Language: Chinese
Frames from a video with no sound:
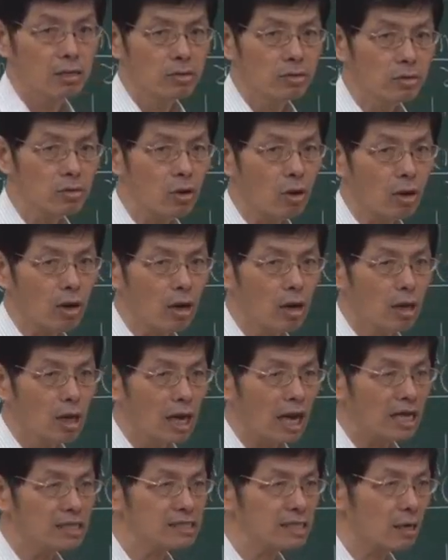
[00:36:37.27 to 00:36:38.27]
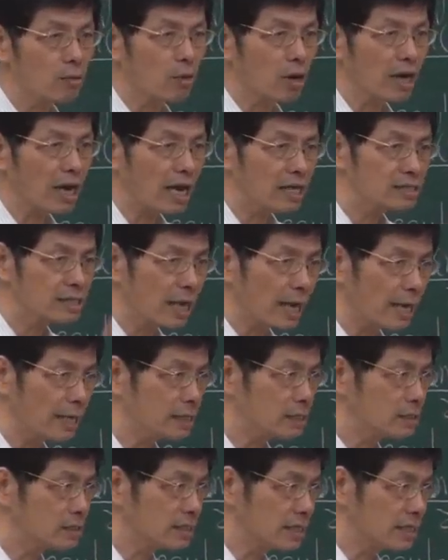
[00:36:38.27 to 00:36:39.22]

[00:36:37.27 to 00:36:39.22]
如果按照我刚才